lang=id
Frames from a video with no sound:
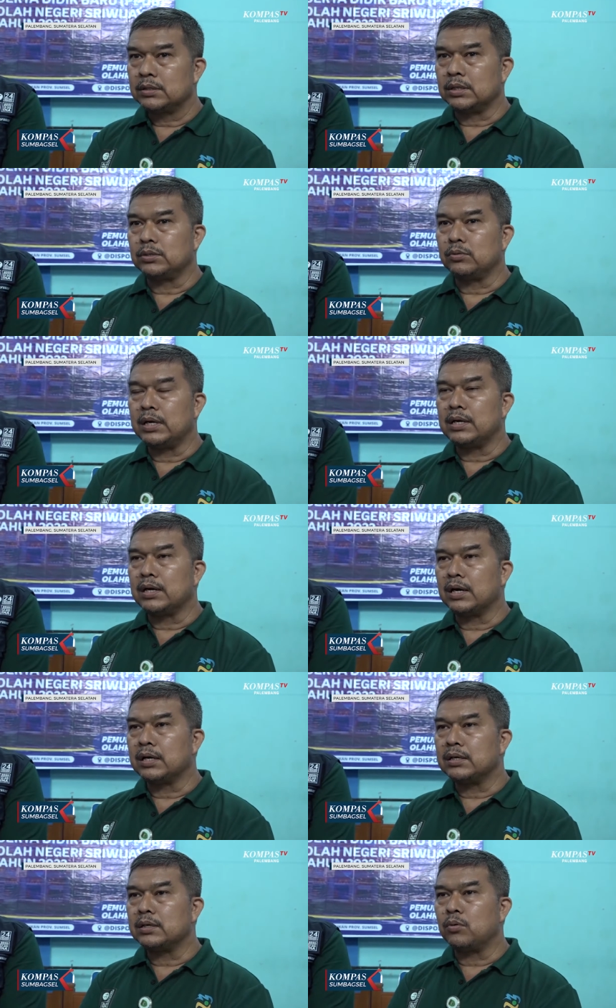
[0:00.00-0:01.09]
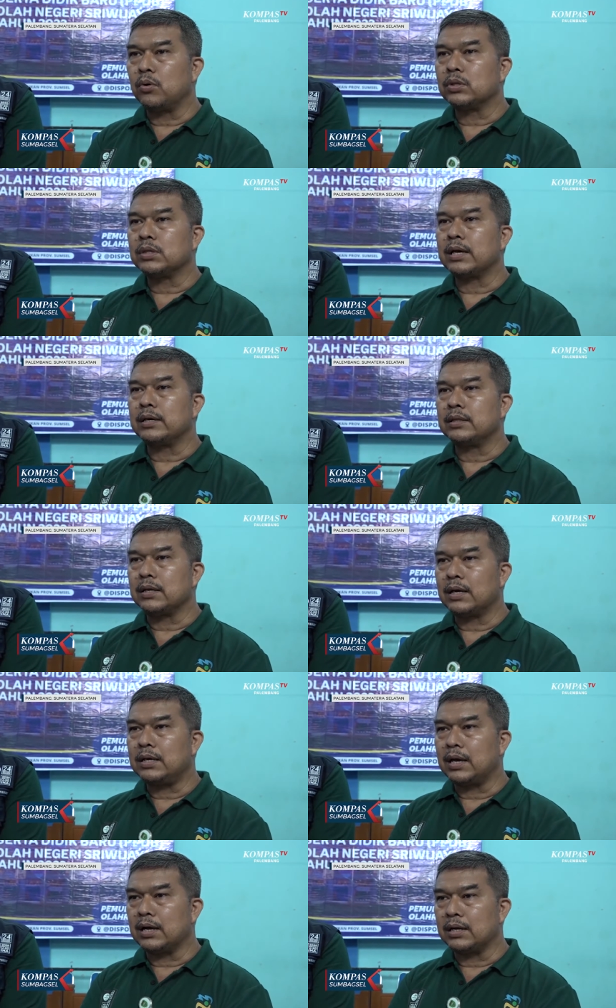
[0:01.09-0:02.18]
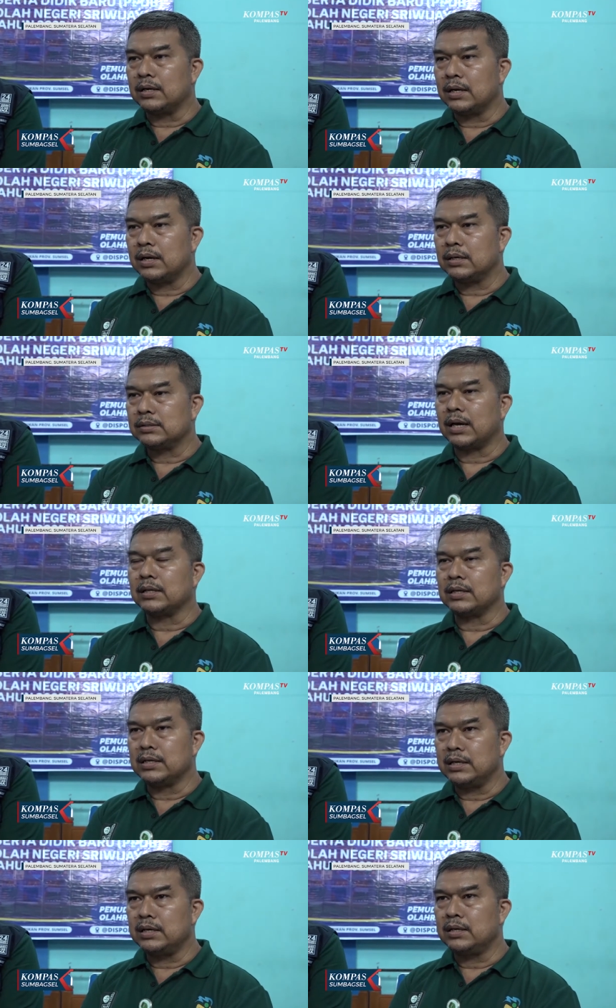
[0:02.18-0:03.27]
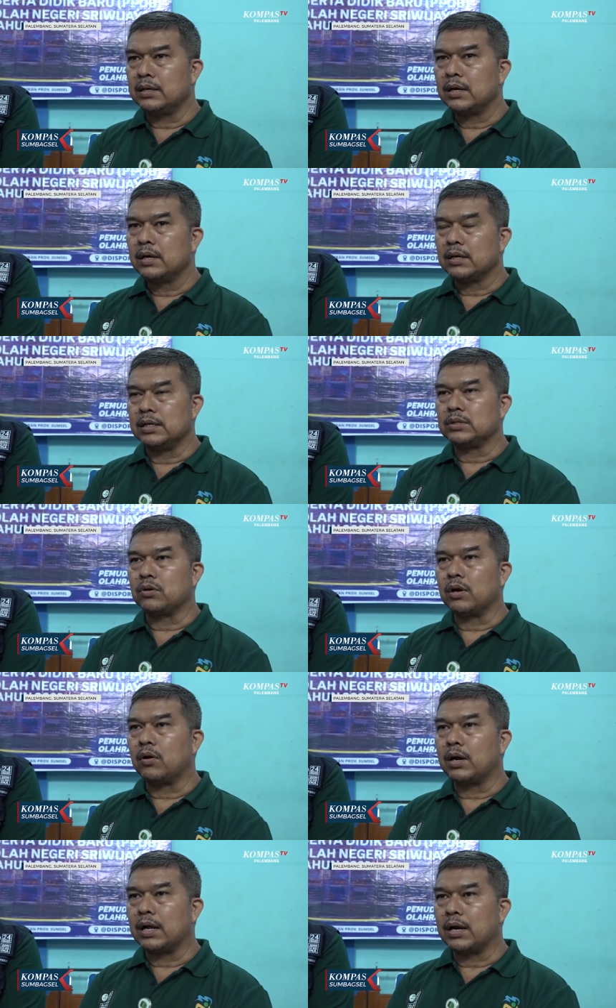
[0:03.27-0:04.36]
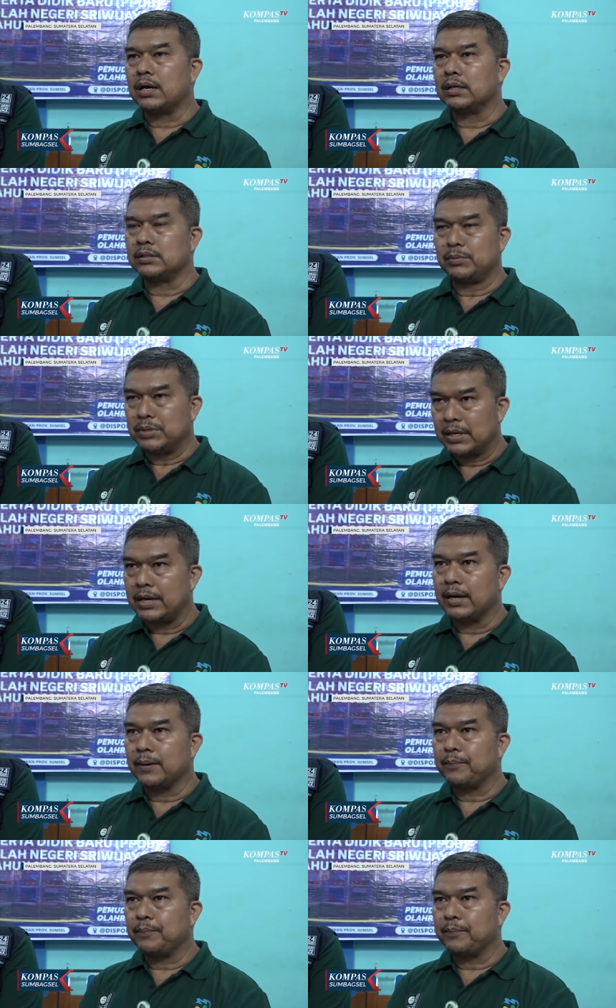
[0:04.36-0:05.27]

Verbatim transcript: sesuai dengan kuota kita yang ada saat ini di Sekolah Olahraga Sriwijaya.